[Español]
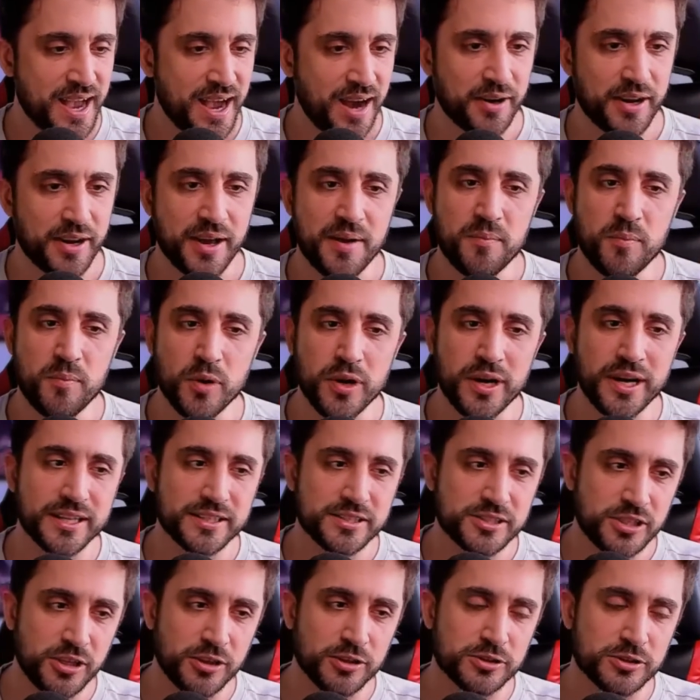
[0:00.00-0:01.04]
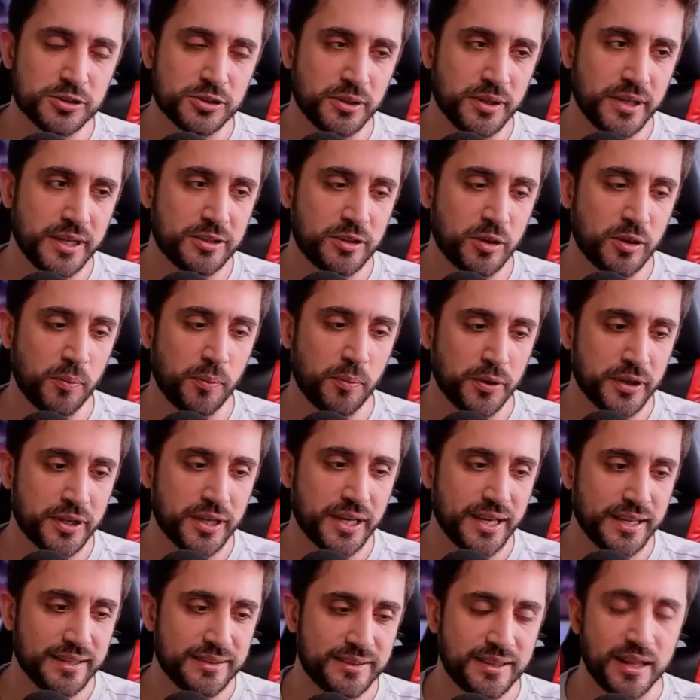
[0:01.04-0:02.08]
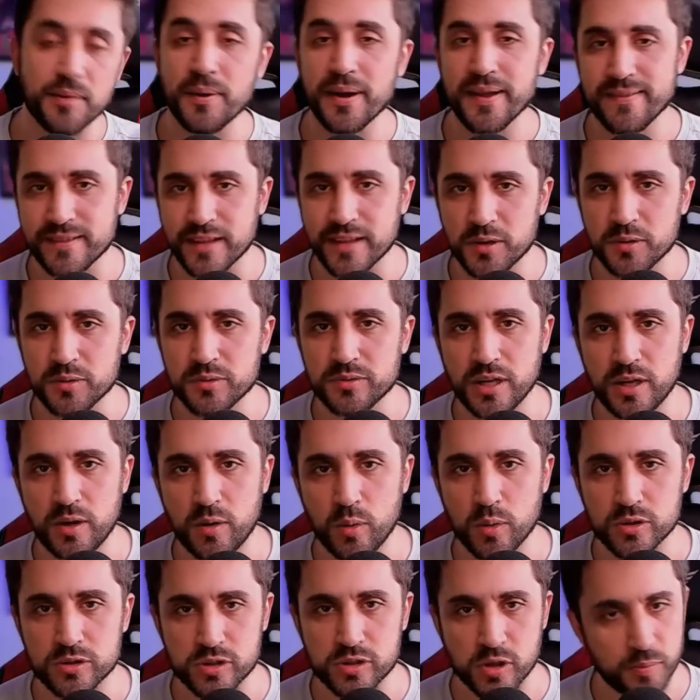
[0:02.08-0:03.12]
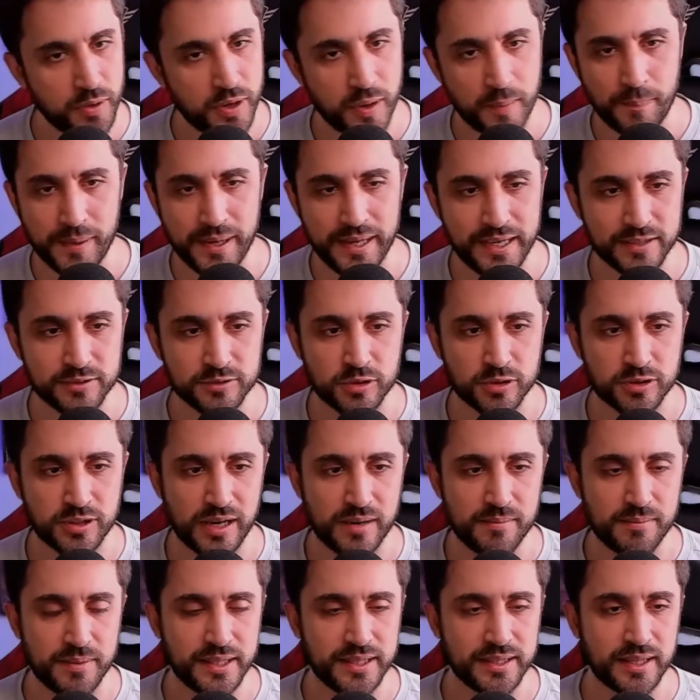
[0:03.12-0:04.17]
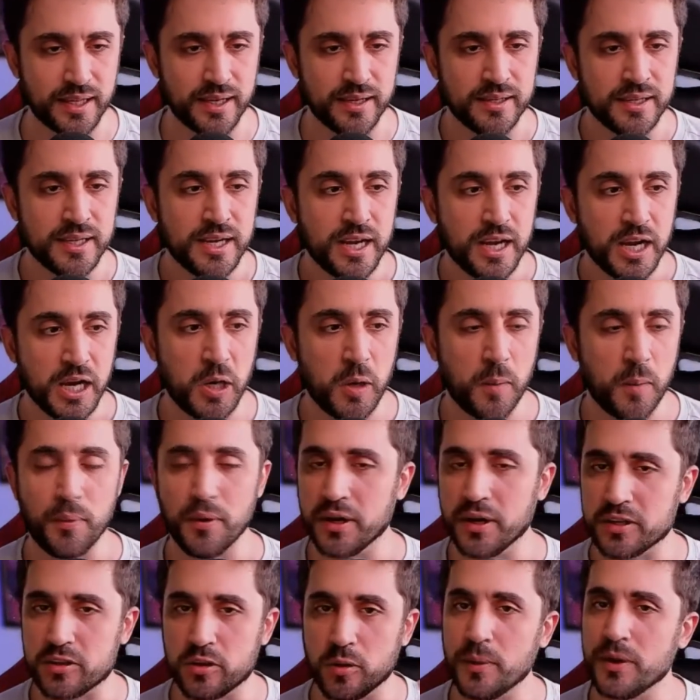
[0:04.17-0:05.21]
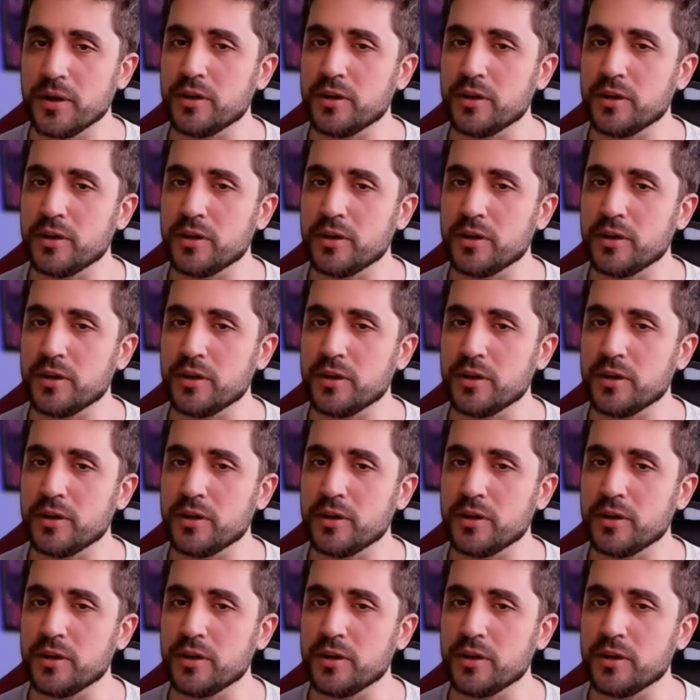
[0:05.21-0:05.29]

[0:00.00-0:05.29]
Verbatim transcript: Ahora, es muy gracioso esto porque te venden un discurso, pero aplican totalmente el opuesto.